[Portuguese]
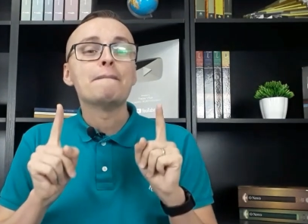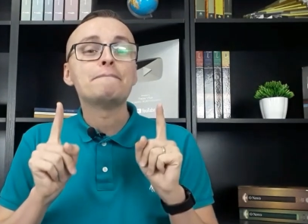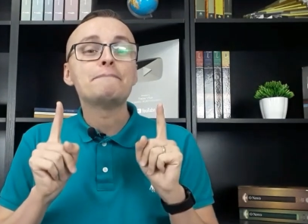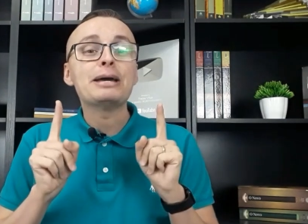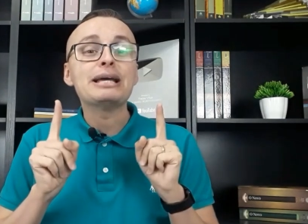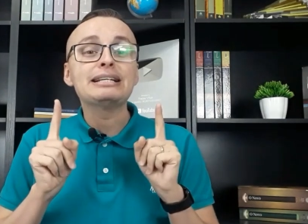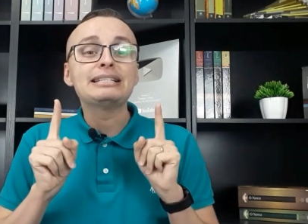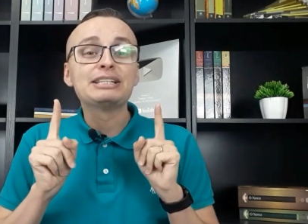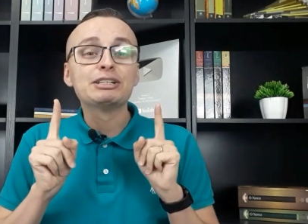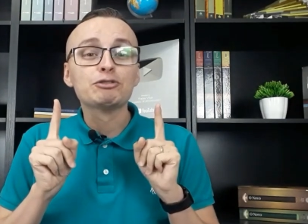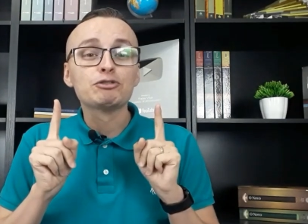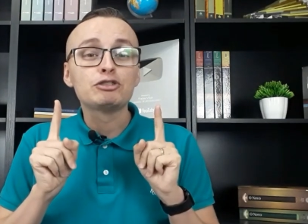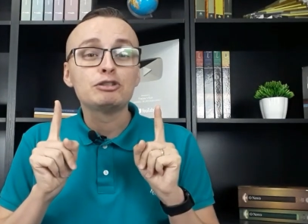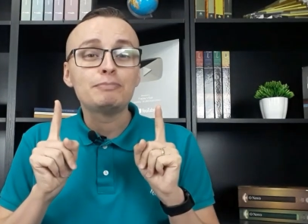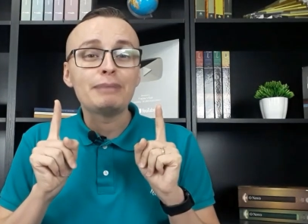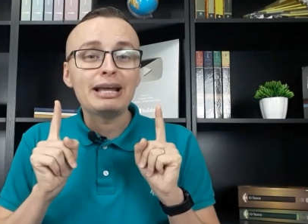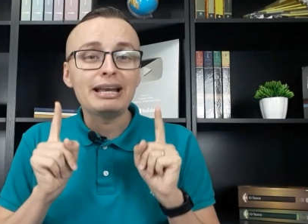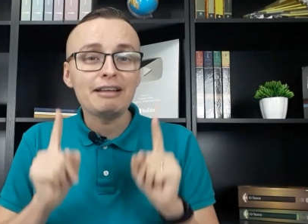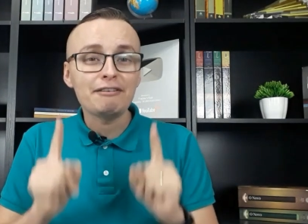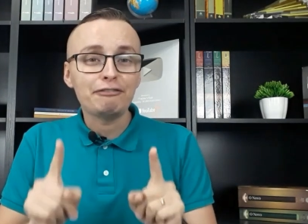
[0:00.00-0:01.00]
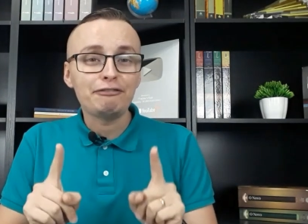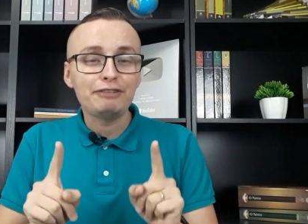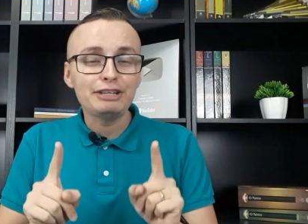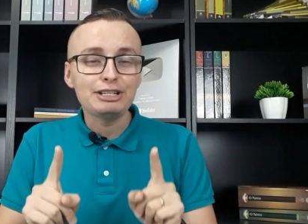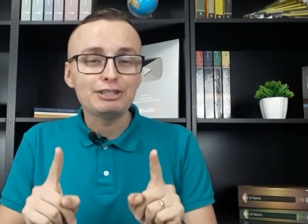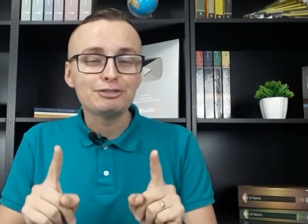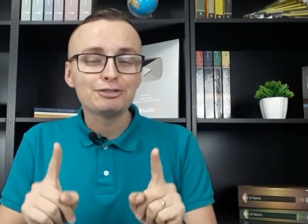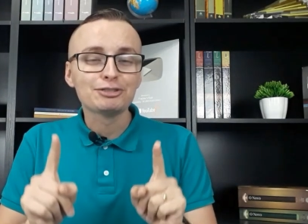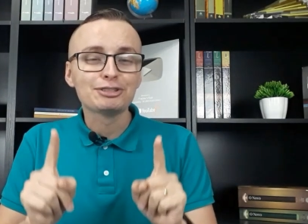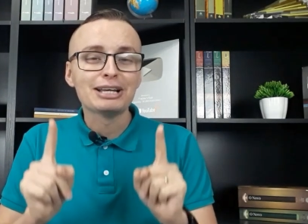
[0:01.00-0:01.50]
pense nos
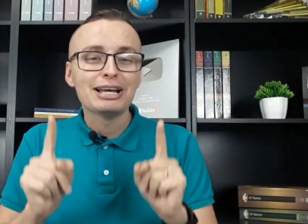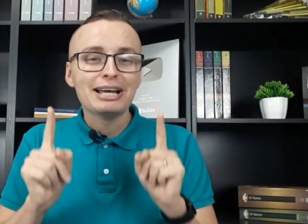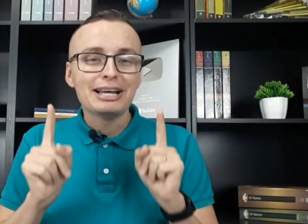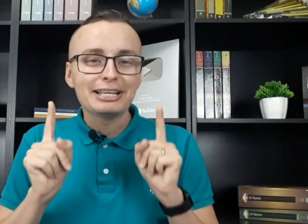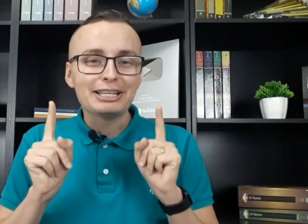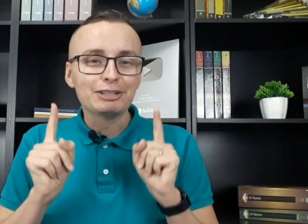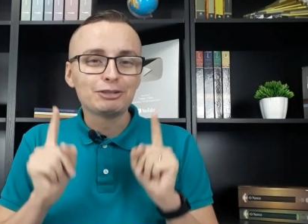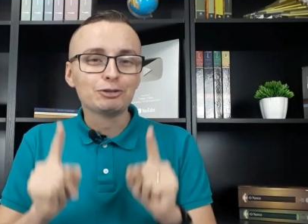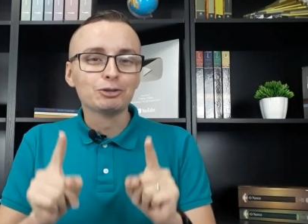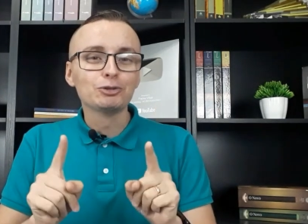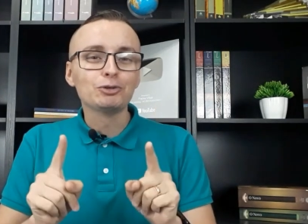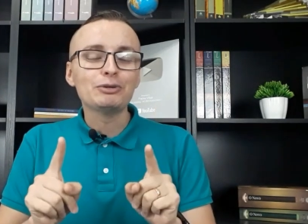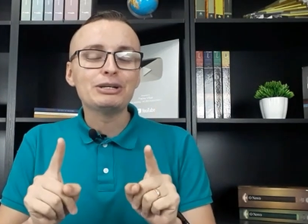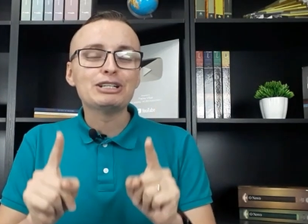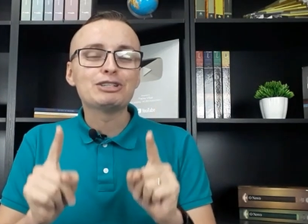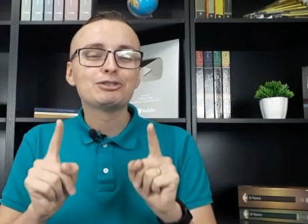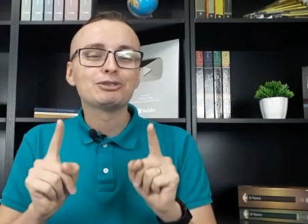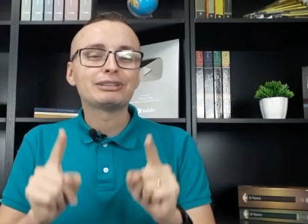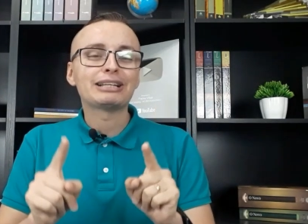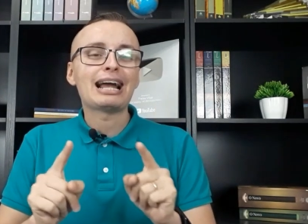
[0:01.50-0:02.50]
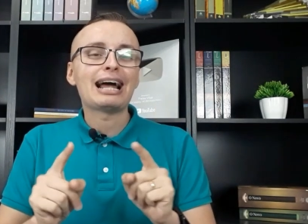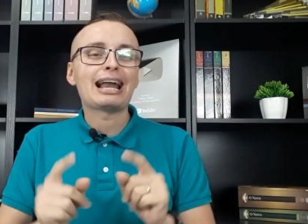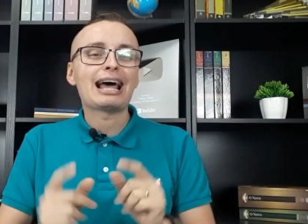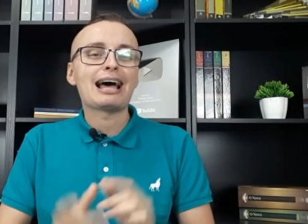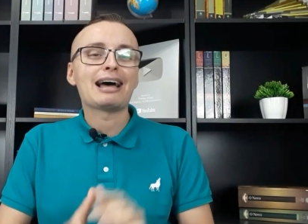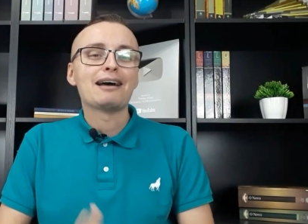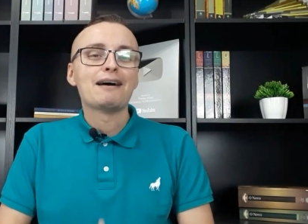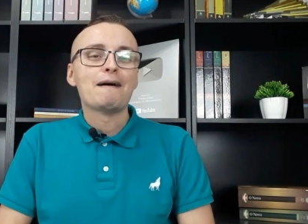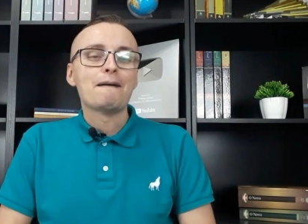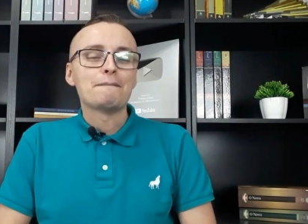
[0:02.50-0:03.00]
benefícios que tudo isso
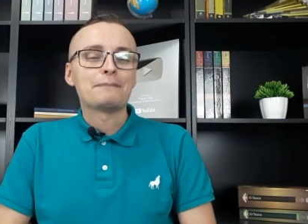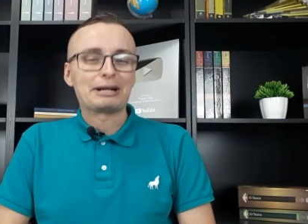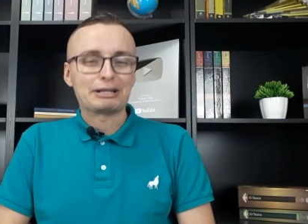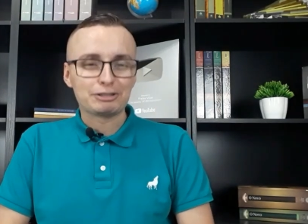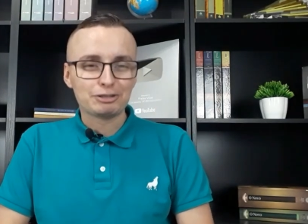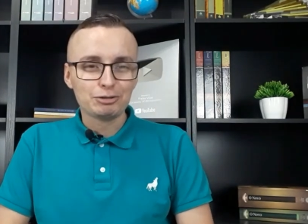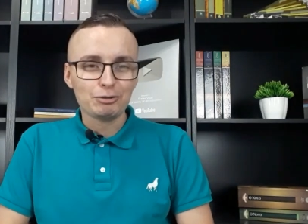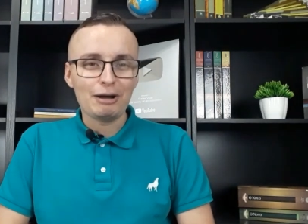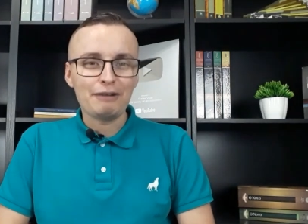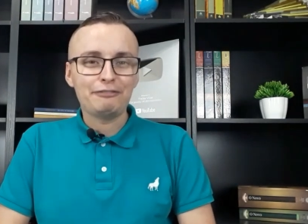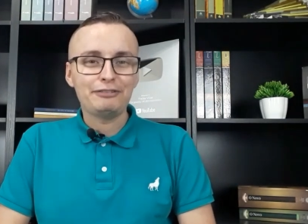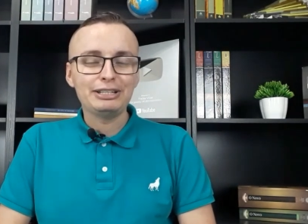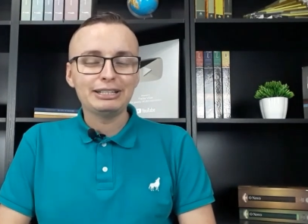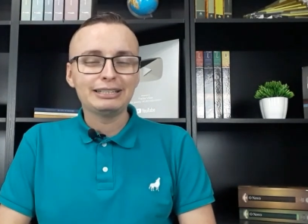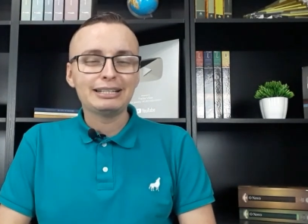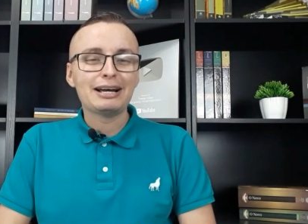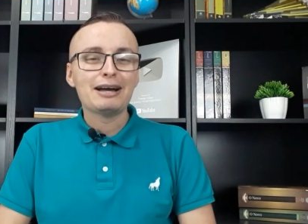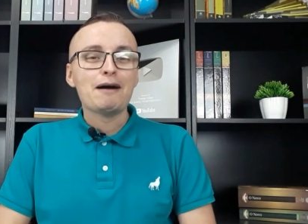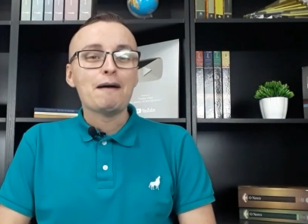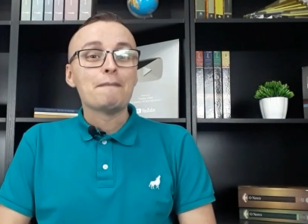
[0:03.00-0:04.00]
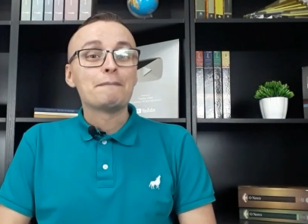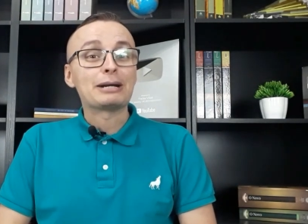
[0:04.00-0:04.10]
trará para sua vida,